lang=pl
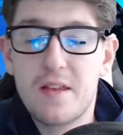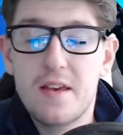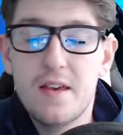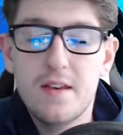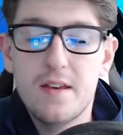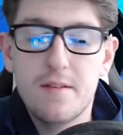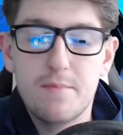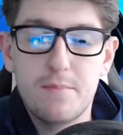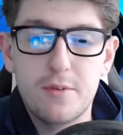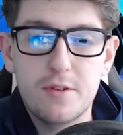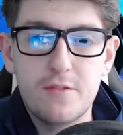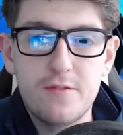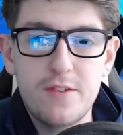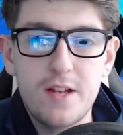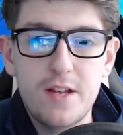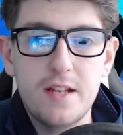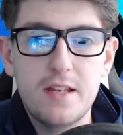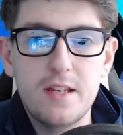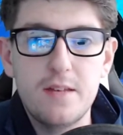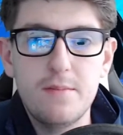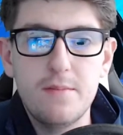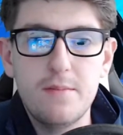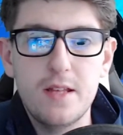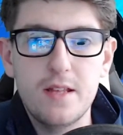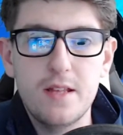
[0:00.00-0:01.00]
pod
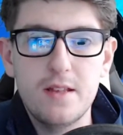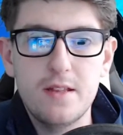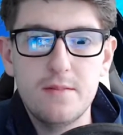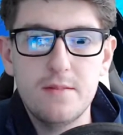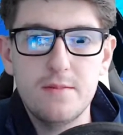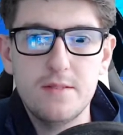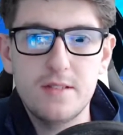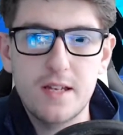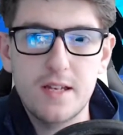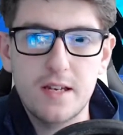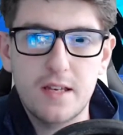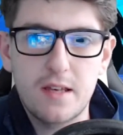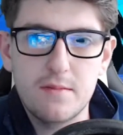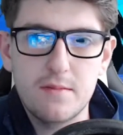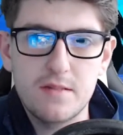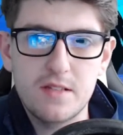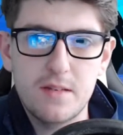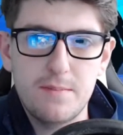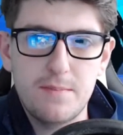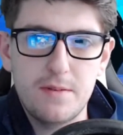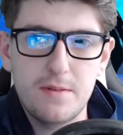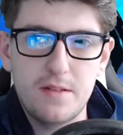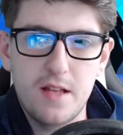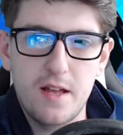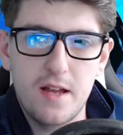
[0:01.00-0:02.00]
wielkim jednym znakiem
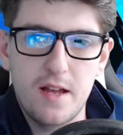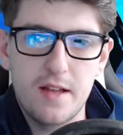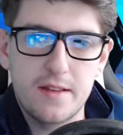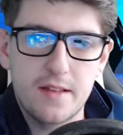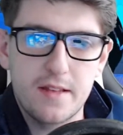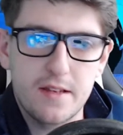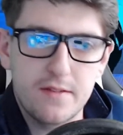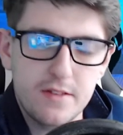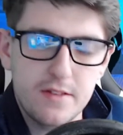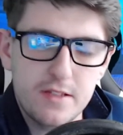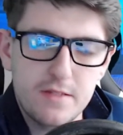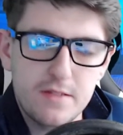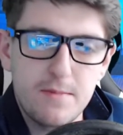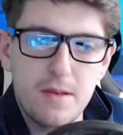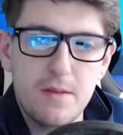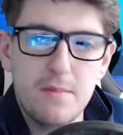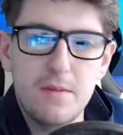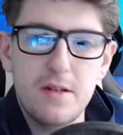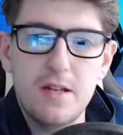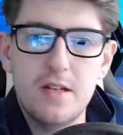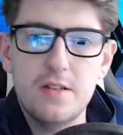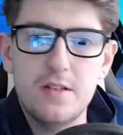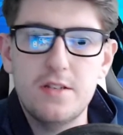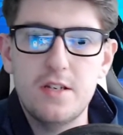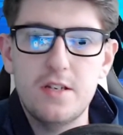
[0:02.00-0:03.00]
zapytania, tak więc
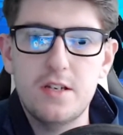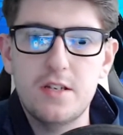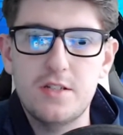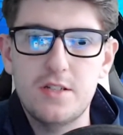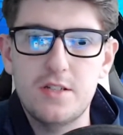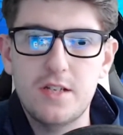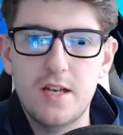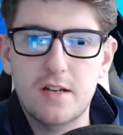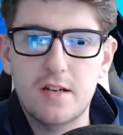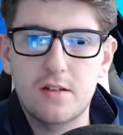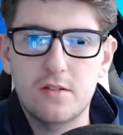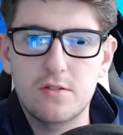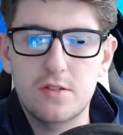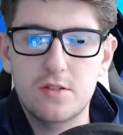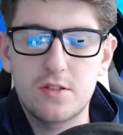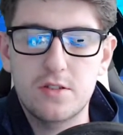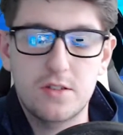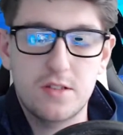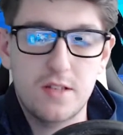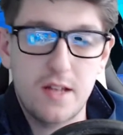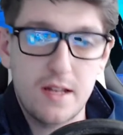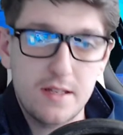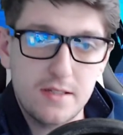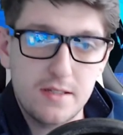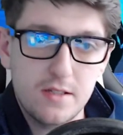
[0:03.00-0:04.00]
miejmy nadzieję, że jakoś
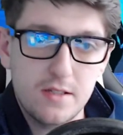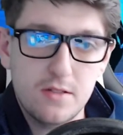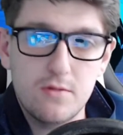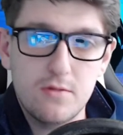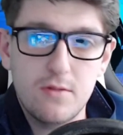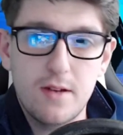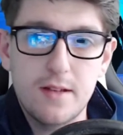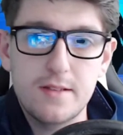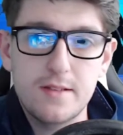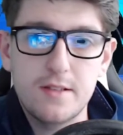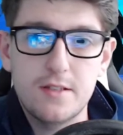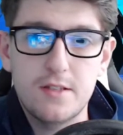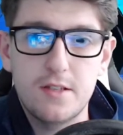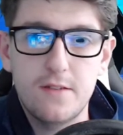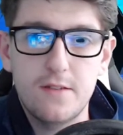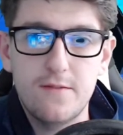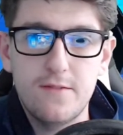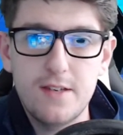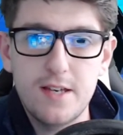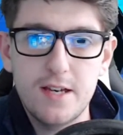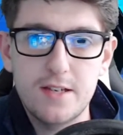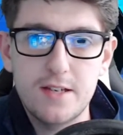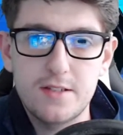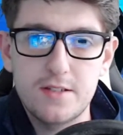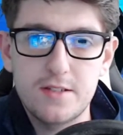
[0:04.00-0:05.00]
ta sytuacja się
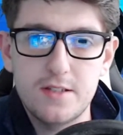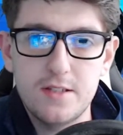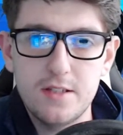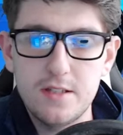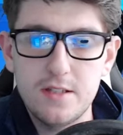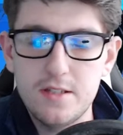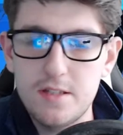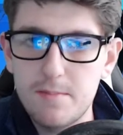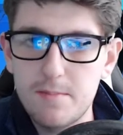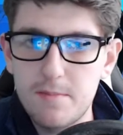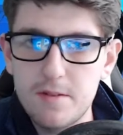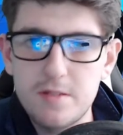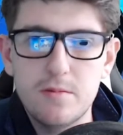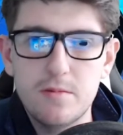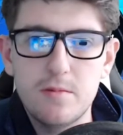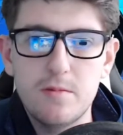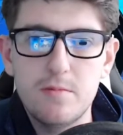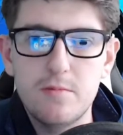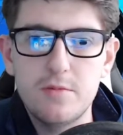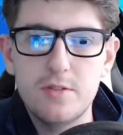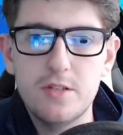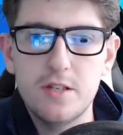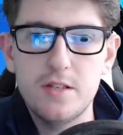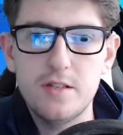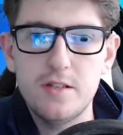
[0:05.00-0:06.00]
wyjaśni i nie będziemy
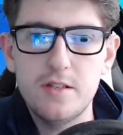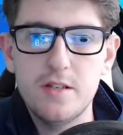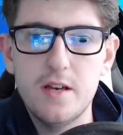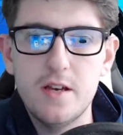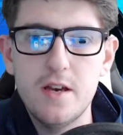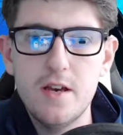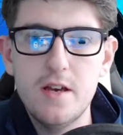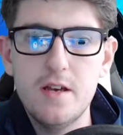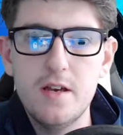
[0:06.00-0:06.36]
musieli